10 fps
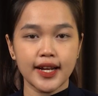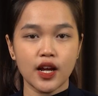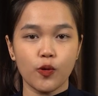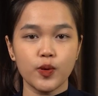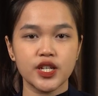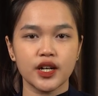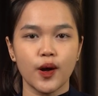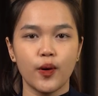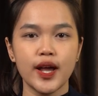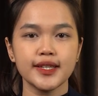Anh đã có một trận
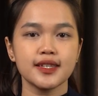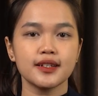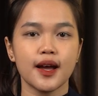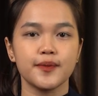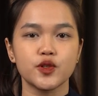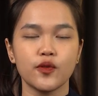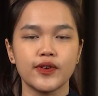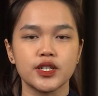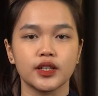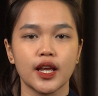đấu hết sức cảm xúc
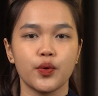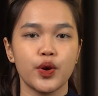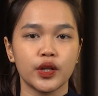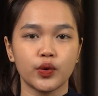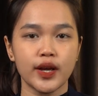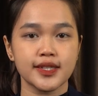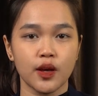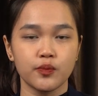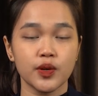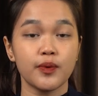và trở thành huyền thoại
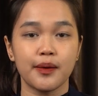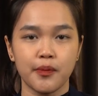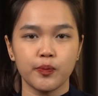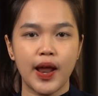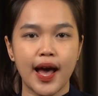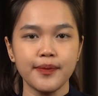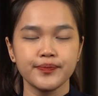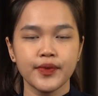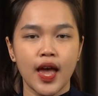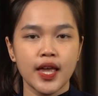sống trong làng bóng đá.
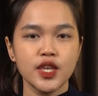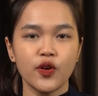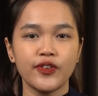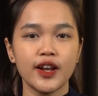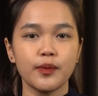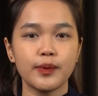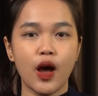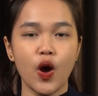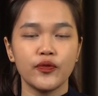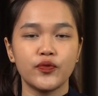Nhiều fan bóng
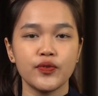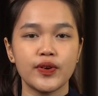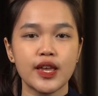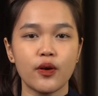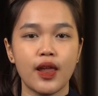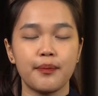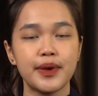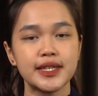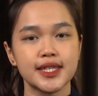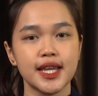đá hỏi vui với nhau là
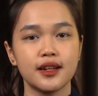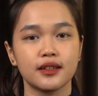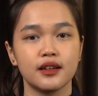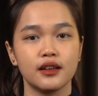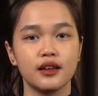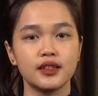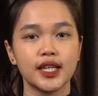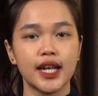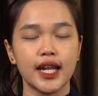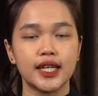Messi được thưởng lớn như
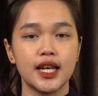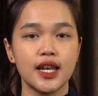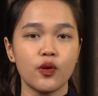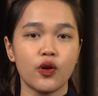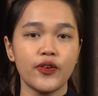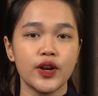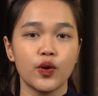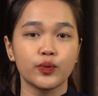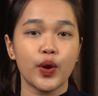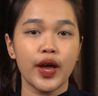thế này thì liệu có phải
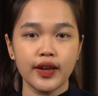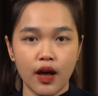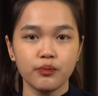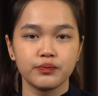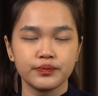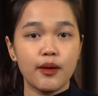nộp thuế hay không?